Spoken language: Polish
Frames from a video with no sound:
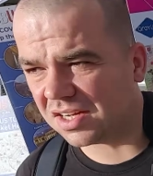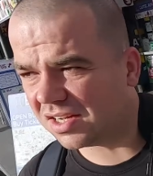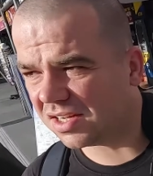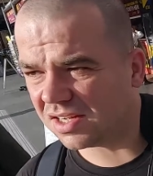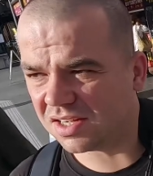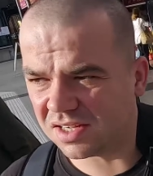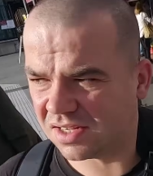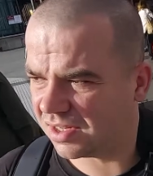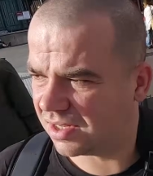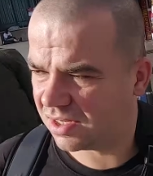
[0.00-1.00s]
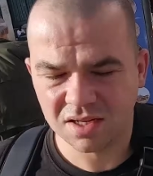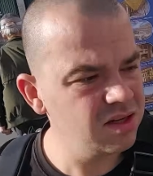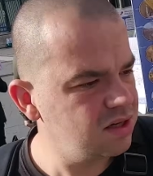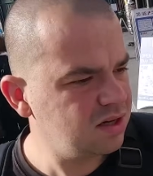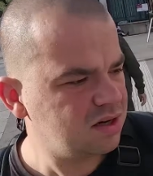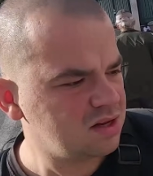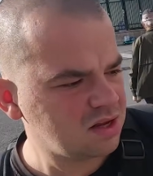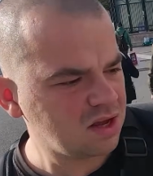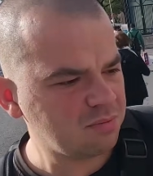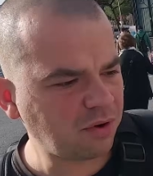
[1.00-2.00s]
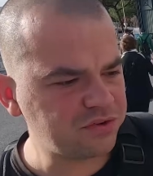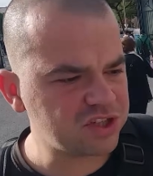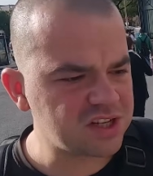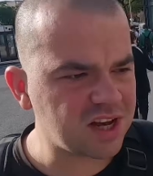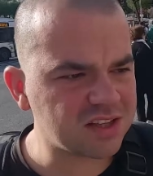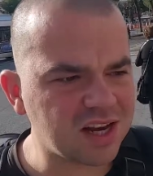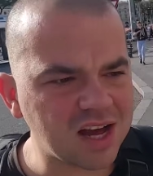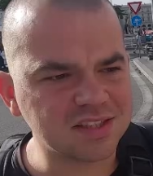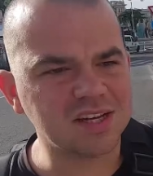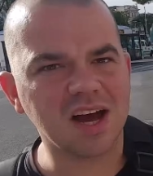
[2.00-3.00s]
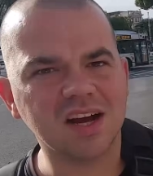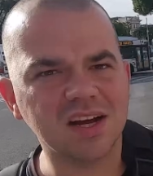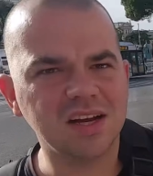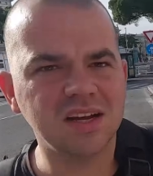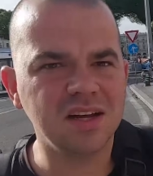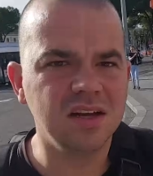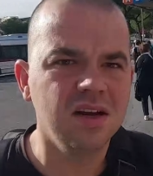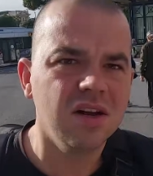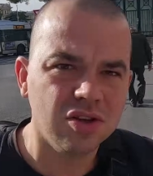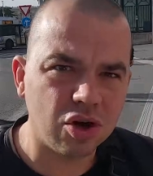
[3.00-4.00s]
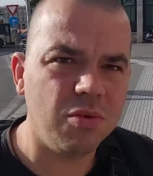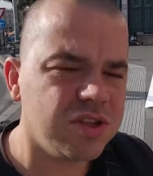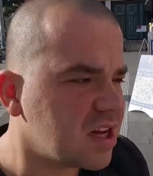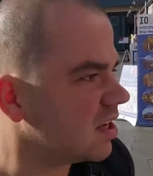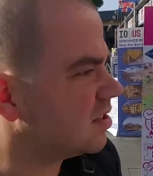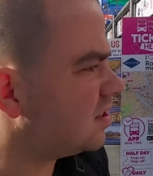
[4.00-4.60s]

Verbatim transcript: yy, po wszystkich atrakcjach. To mocne.